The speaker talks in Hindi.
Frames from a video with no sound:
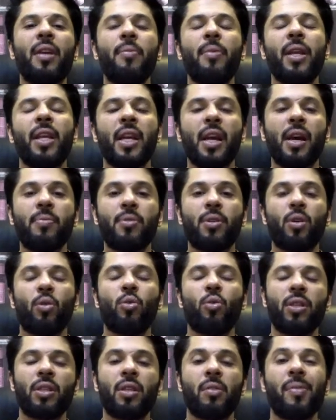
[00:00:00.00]
रेमेडी आप
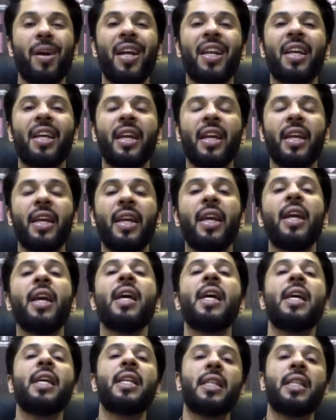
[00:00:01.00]
जरूर इस्तेमाल करेंगे